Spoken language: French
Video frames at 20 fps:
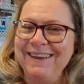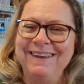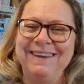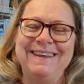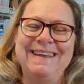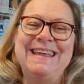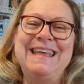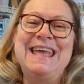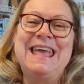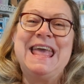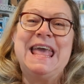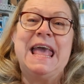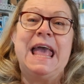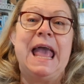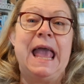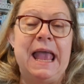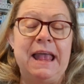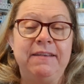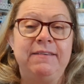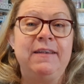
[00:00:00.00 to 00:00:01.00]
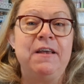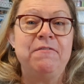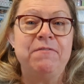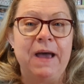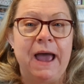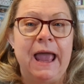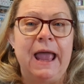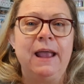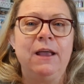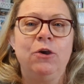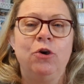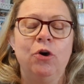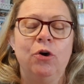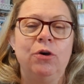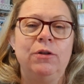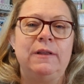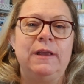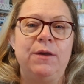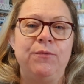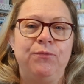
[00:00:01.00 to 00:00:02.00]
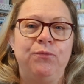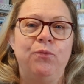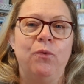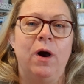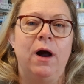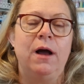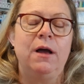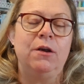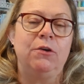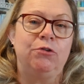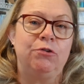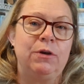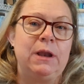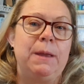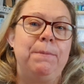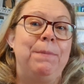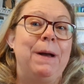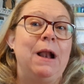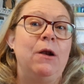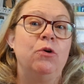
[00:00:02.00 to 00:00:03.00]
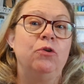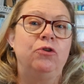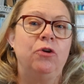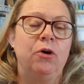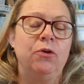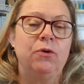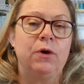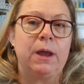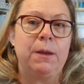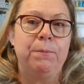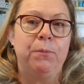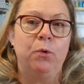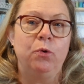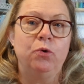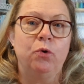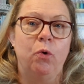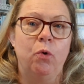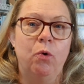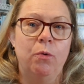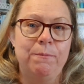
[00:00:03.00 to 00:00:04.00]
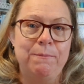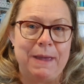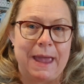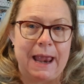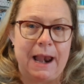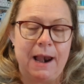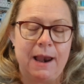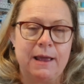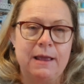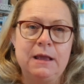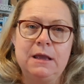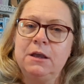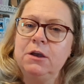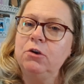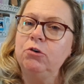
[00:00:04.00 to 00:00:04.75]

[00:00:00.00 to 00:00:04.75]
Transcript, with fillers: Et c'est vrai que des fois, je n'ai pas le temps de répondre aux mails.